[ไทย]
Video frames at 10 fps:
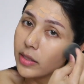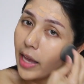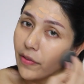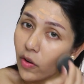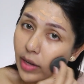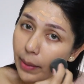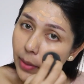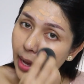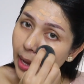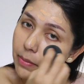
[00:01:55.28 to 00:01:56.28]
ใช้ฟอง
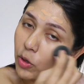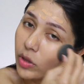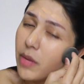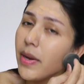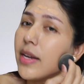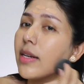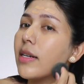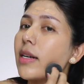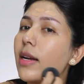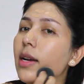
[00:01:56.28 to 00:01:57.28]
น้ำค่ะ Beauty
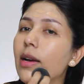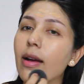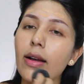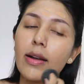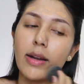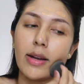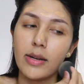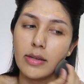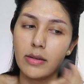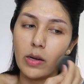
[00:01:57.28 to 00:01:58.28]
Blender นะคะ
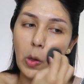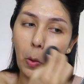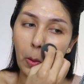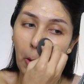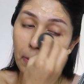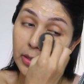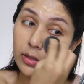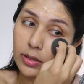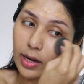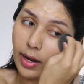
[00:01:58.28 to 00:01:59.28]
ลงรอง
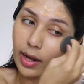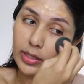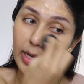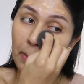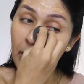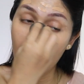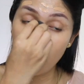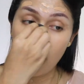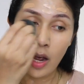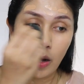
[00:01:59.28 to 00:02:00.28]
พื้นนะคะจะทำให้
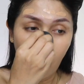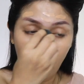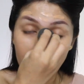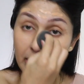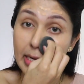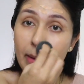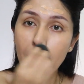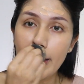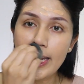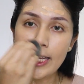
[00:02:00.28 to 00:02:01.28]
รองพื้นเรียบ
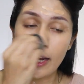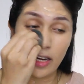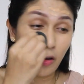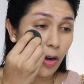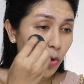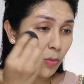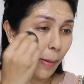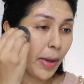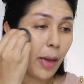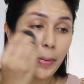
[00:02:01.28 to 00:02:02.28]
เนียนแล้วก็ดูแบ
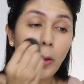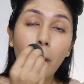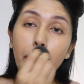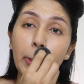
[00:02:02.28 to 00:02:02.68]
บเป็นคน